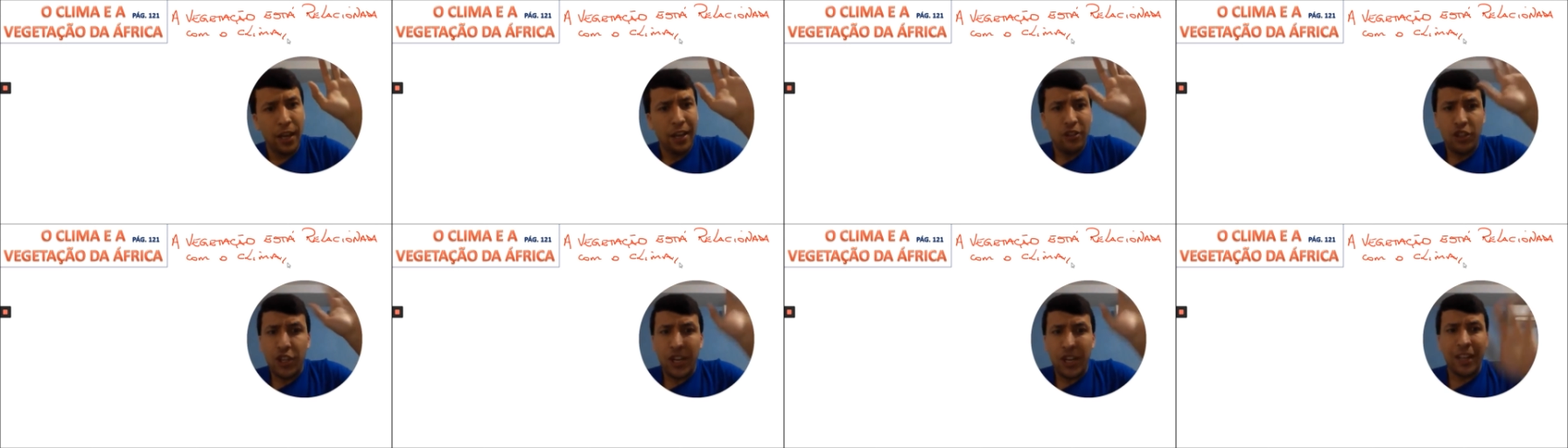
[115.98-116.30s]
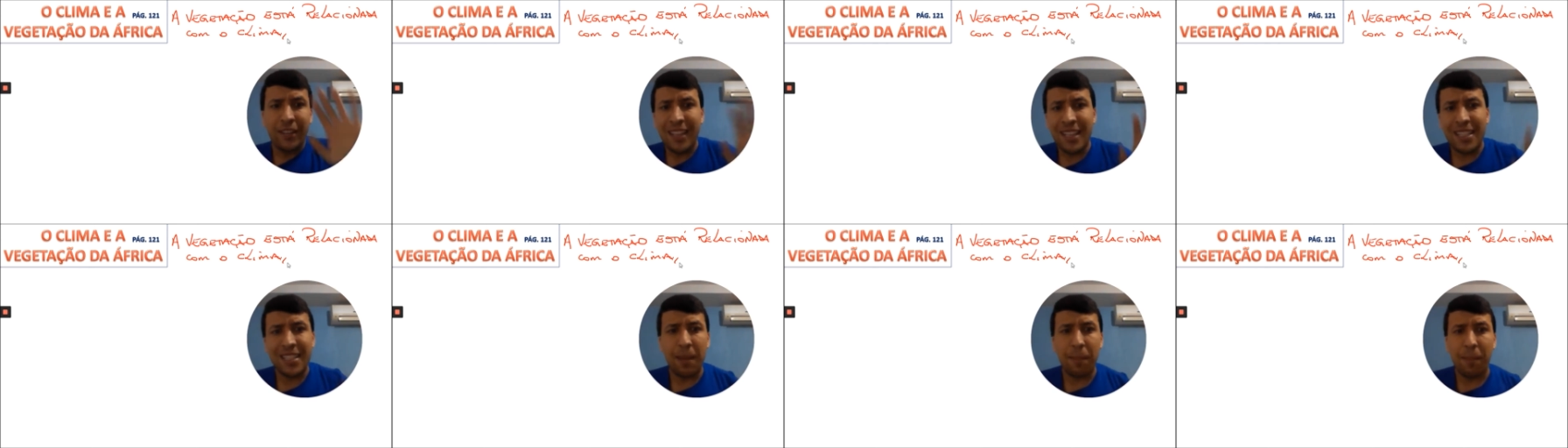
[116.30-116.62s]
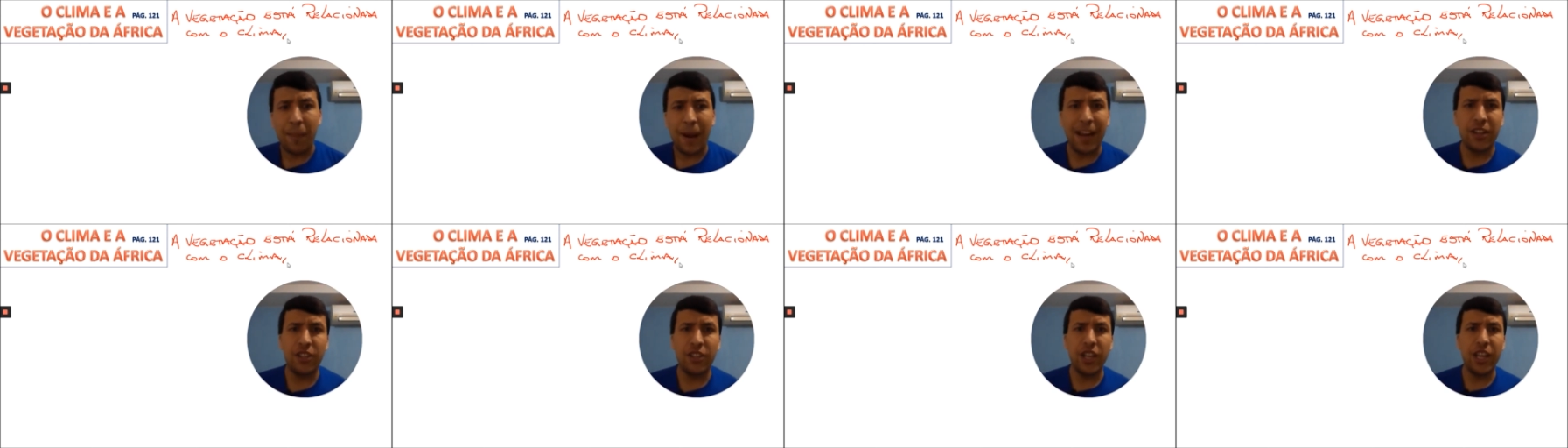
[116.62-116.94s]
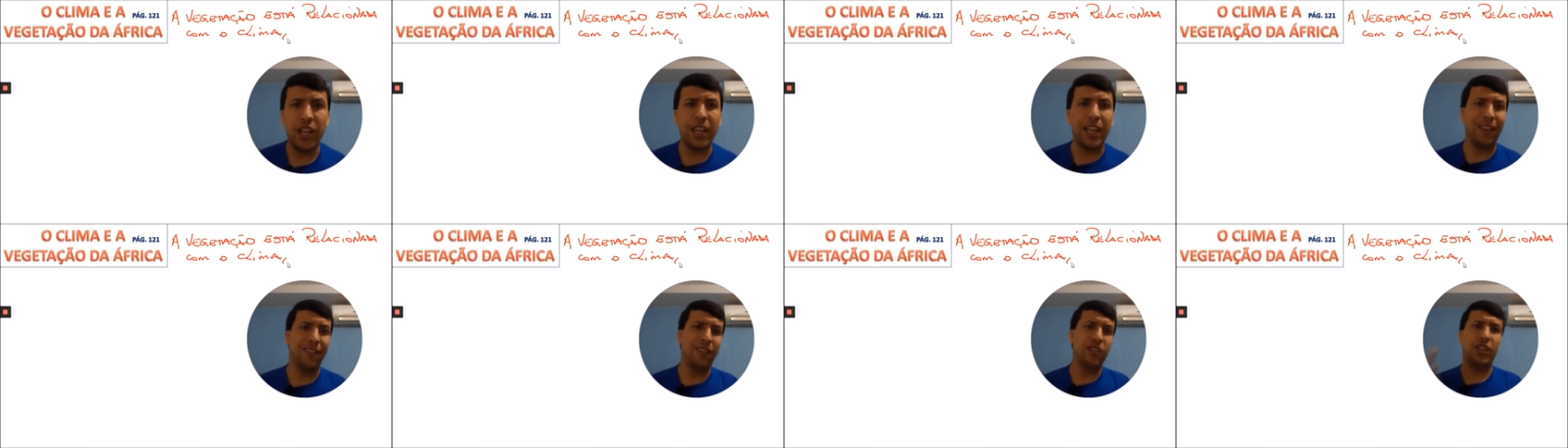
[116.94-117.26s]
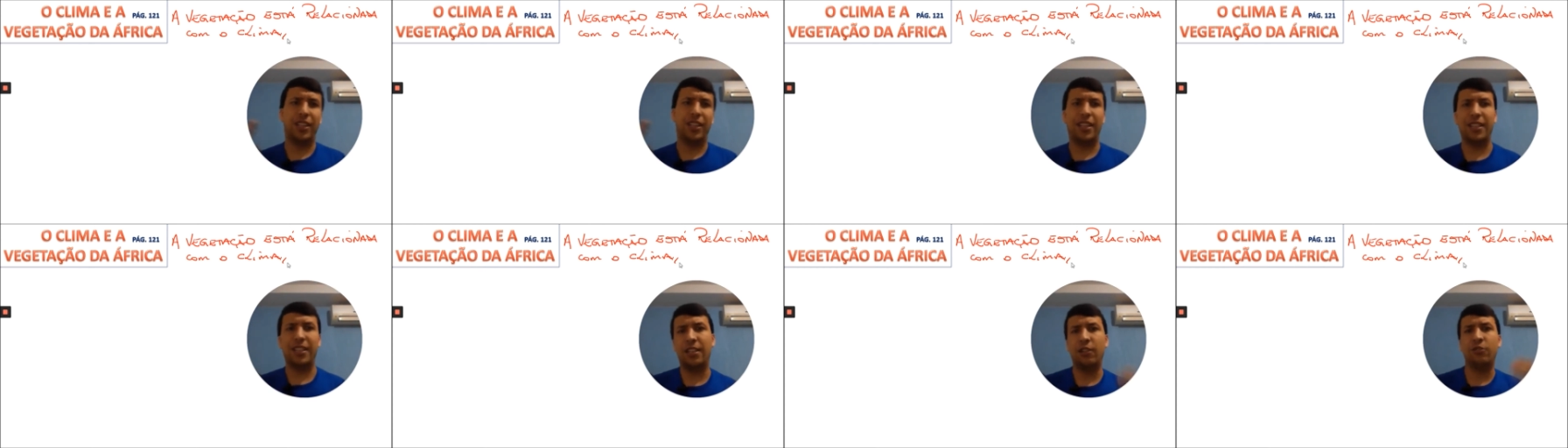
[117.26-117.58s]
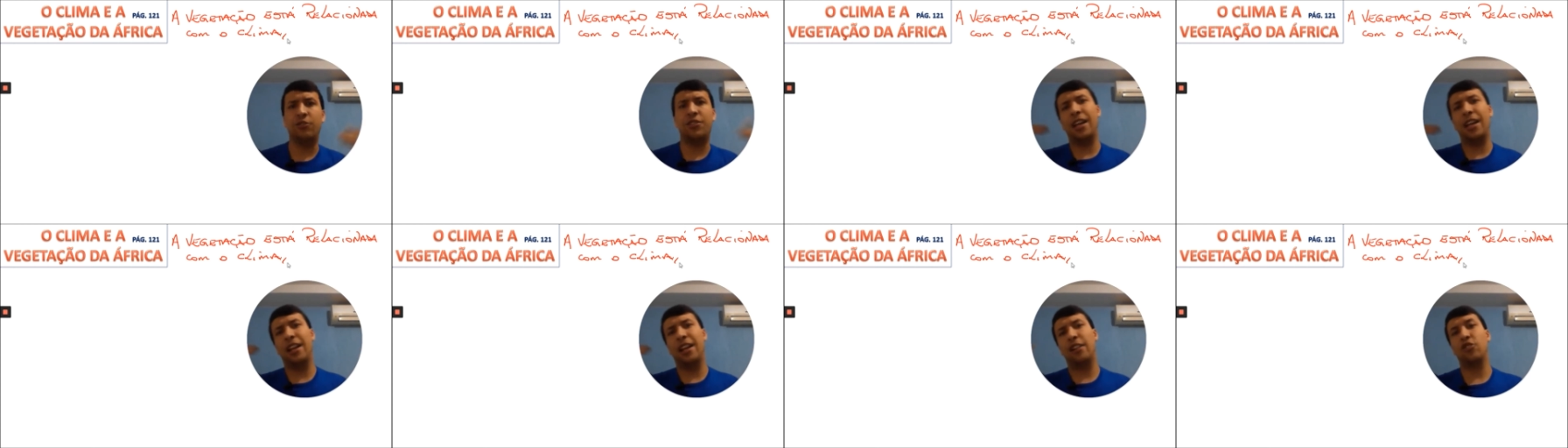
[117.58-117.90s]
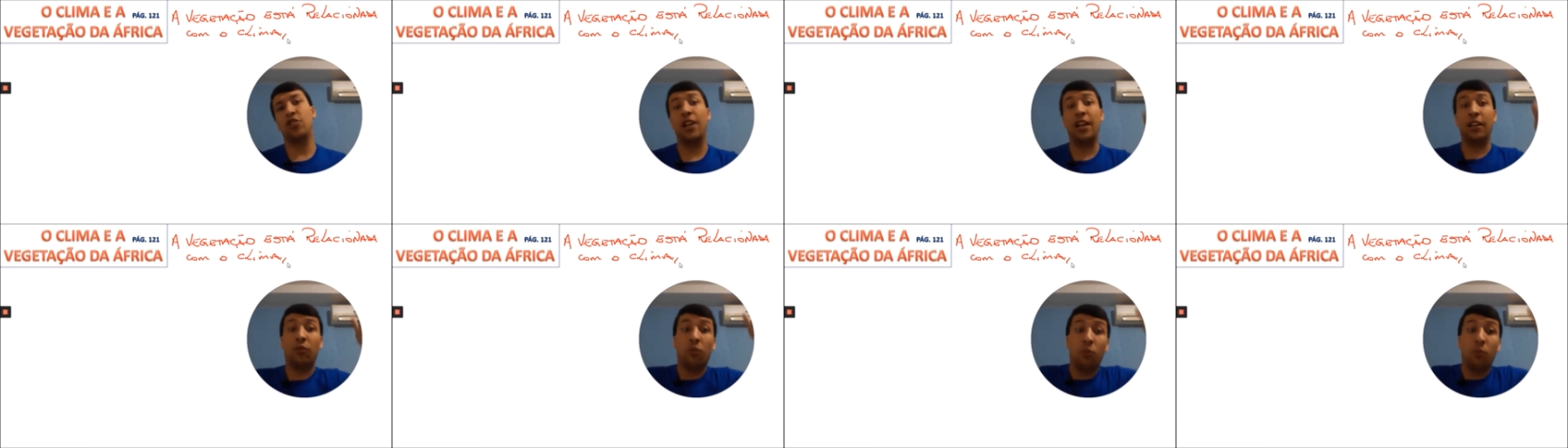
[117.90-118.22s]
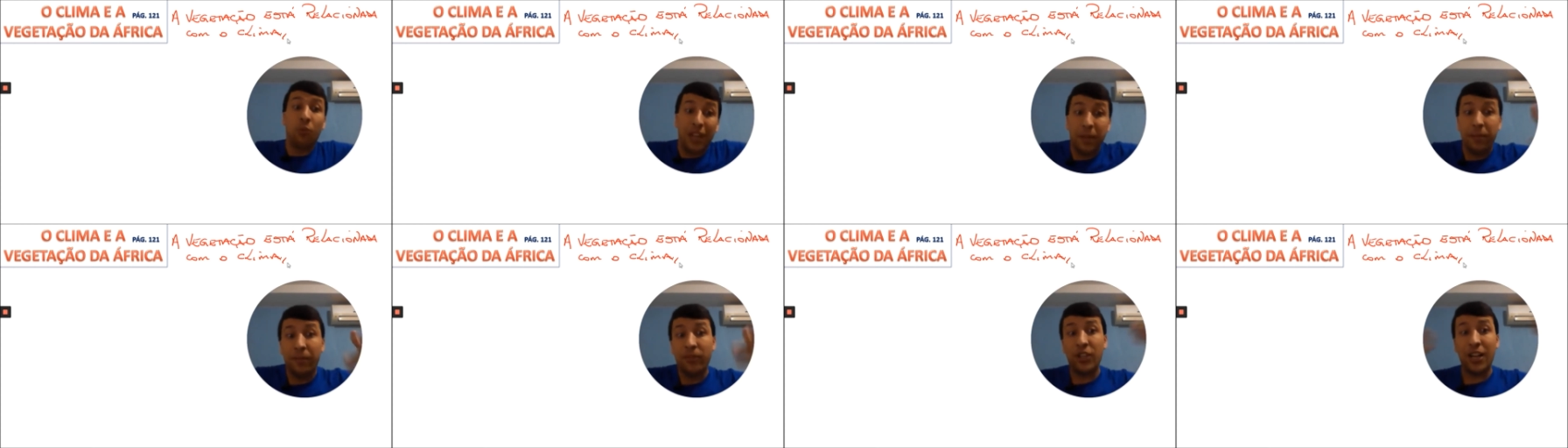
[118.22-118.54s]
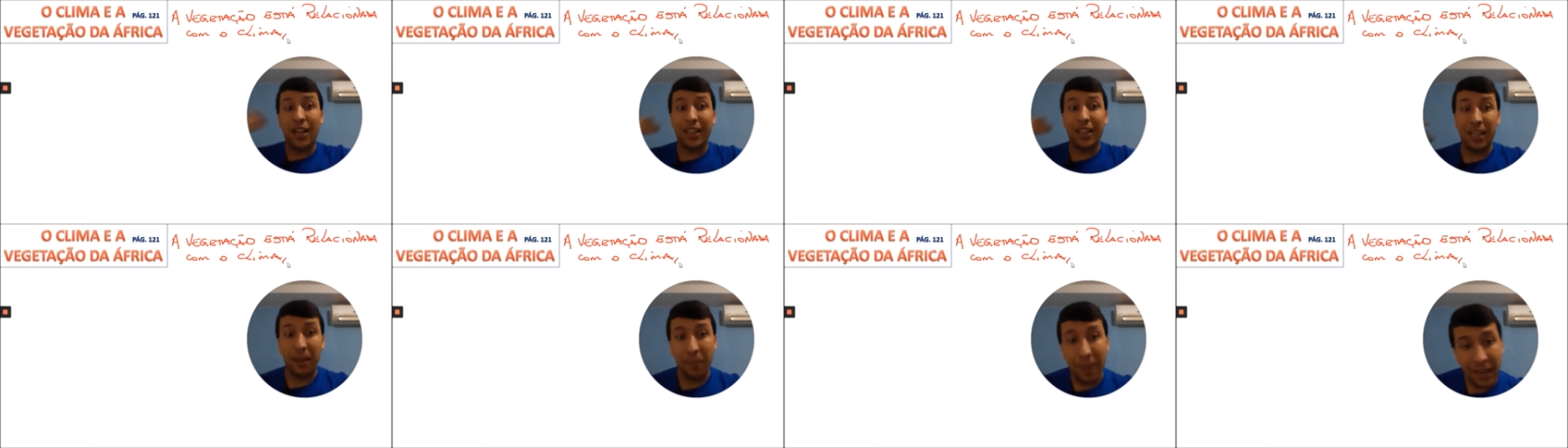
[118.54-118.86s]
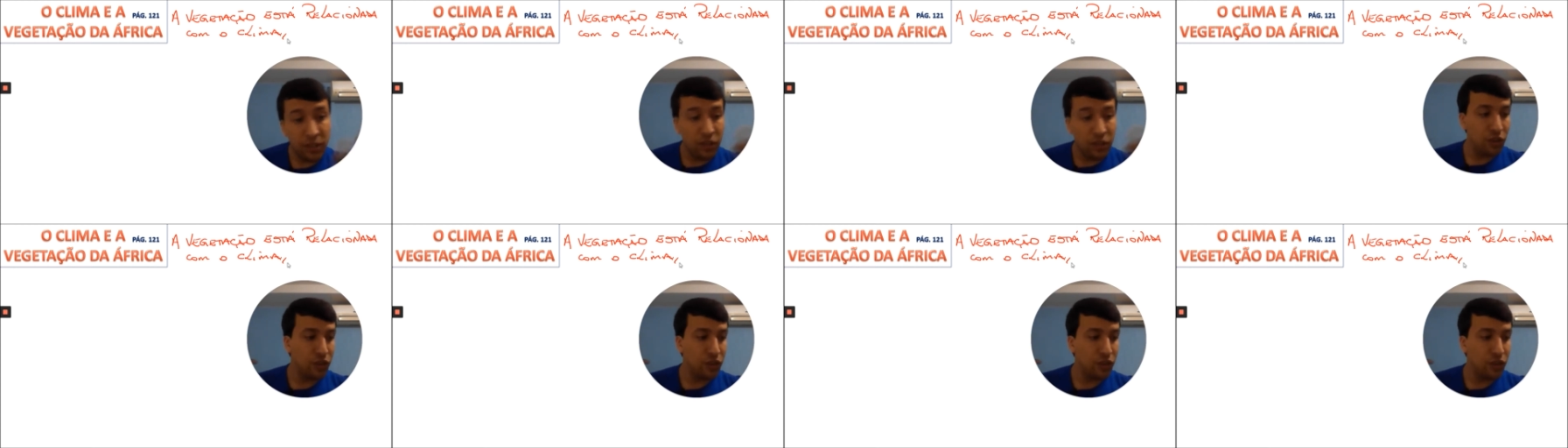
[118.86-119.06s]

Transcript: Tirando essa parte aí que a vegetação está relacionada com o clima diretamente,